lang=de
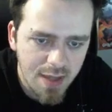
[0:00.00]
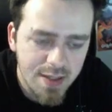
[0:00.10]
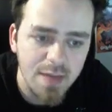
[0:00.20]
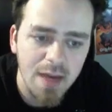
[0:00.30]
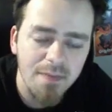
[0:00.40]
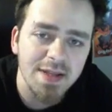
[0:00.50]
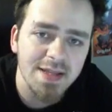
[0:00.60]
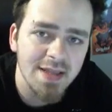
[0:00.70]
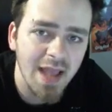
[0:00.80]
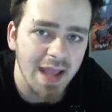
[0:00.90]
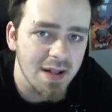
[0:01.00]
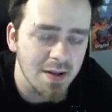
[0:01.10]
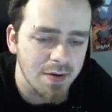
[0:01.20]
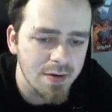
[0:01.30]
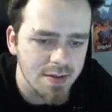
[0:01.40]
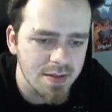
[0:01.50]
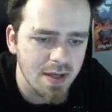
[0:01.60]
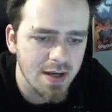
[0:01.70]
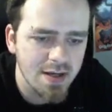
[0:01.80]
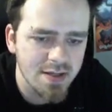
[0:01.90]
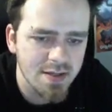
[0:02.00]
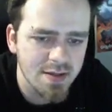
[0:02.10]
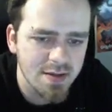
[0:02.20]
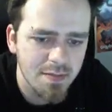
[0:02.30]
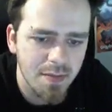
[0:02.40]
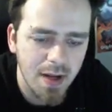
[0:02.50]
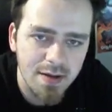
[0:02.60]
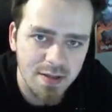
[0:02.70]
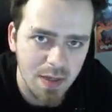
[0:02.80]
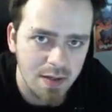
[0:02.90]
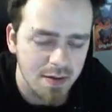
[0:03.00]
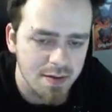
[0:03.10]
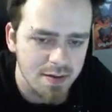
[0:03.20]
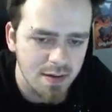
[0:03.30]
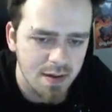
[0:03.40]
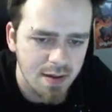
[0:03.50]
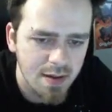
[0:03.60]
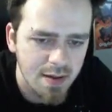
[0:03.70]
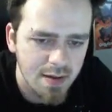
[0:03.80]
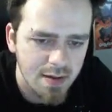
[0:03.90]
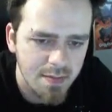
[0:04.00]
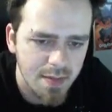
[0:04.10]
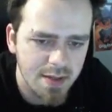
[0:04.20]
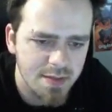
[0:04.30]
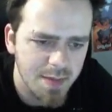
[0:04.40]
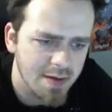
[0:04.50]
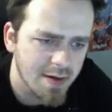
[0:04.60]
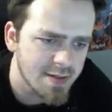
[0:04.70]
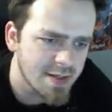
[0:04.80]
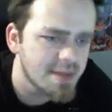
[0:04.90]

Die Map wird ein Drittel größer als PlayerUnknown's Battlegrounds. PlayerUnknown's Battlegrounds ist so